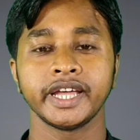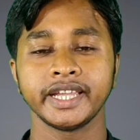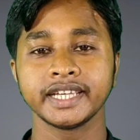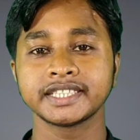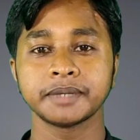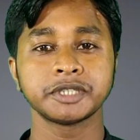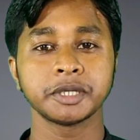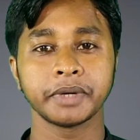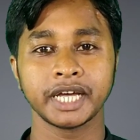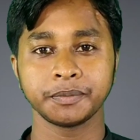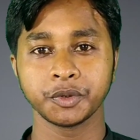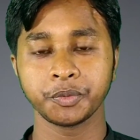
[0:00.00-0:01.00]
यानी कि सबसे
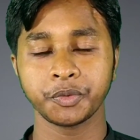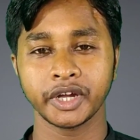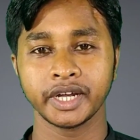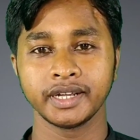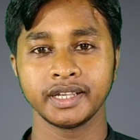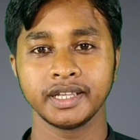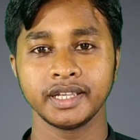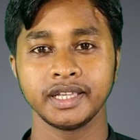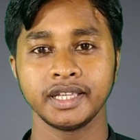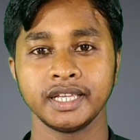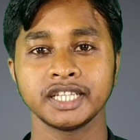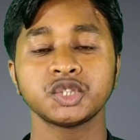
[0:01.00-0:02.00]
महत्वपूर्ण पॉइंट
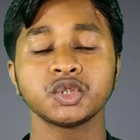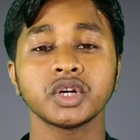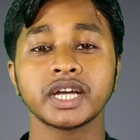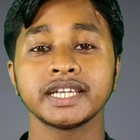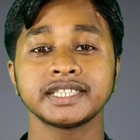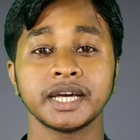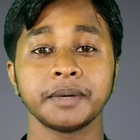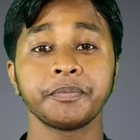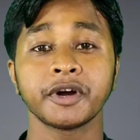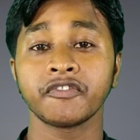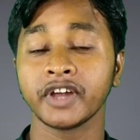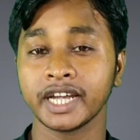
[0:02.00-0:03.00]
एस e कैसे हम
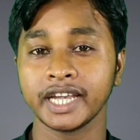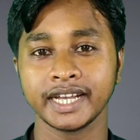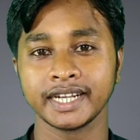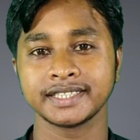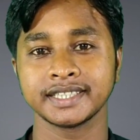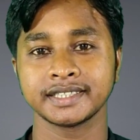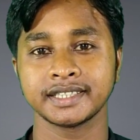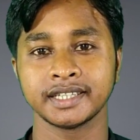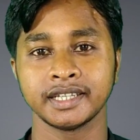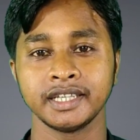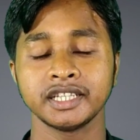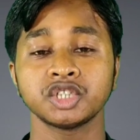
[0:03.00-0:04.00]
परफेक्टली कर सकते
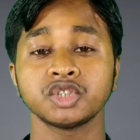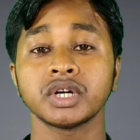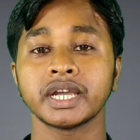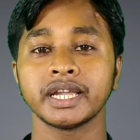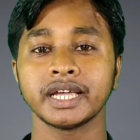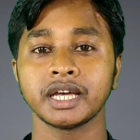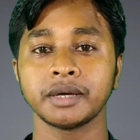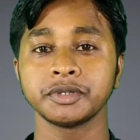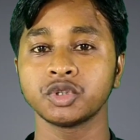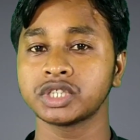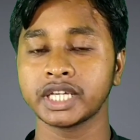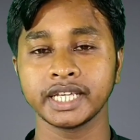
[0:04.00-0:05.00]
हैं एस e करने का भी
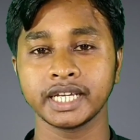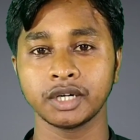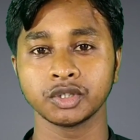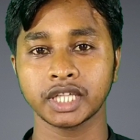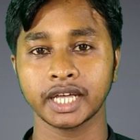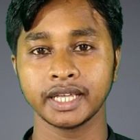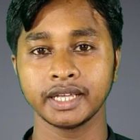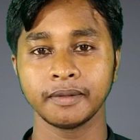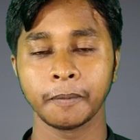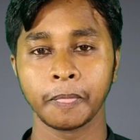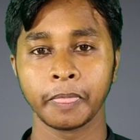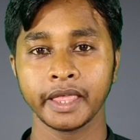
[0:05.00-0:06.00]
दो तरीका होता है
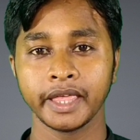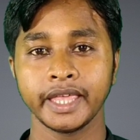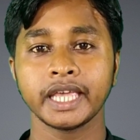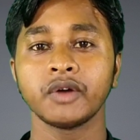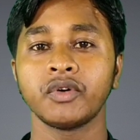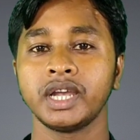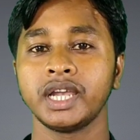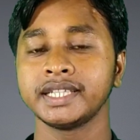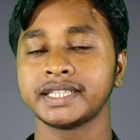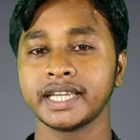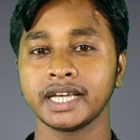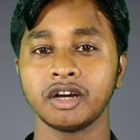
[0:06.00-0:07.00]
एक है ऑनलाइन
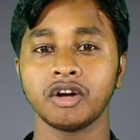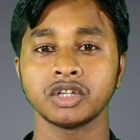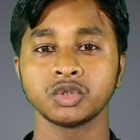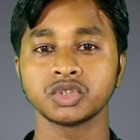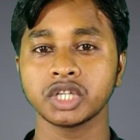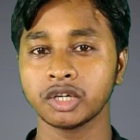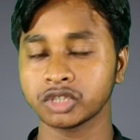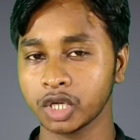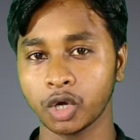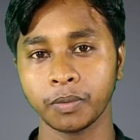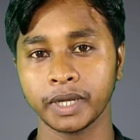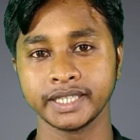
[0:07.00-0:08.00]
तरीका और दूसरा होता है
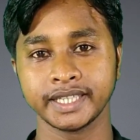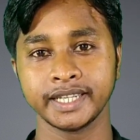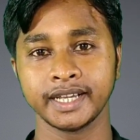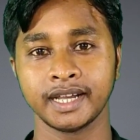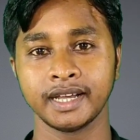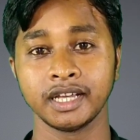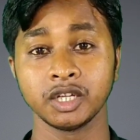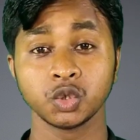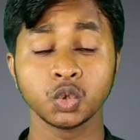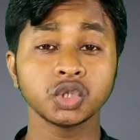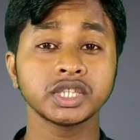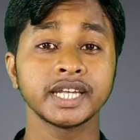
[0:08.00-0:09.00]
ऑफलाइन तरीका
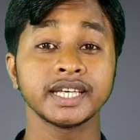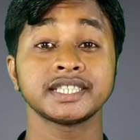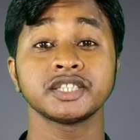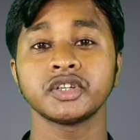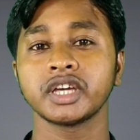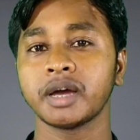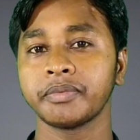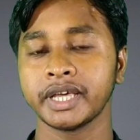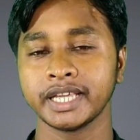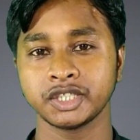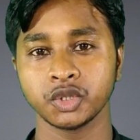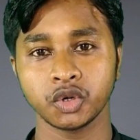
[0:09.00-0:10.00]
दो तरीके से जो है कि अपना
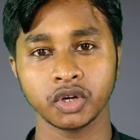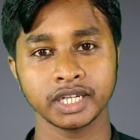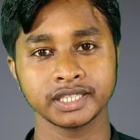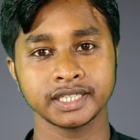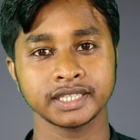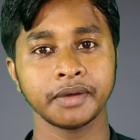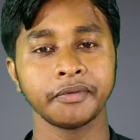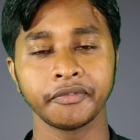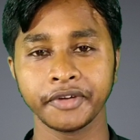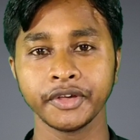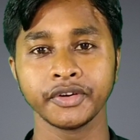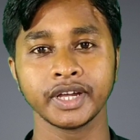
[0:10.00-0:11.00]
एस को कर सकते हैं अपना
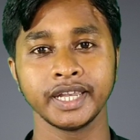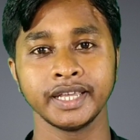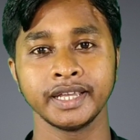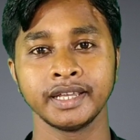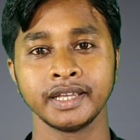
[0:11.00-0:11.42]
वीडियो के लिए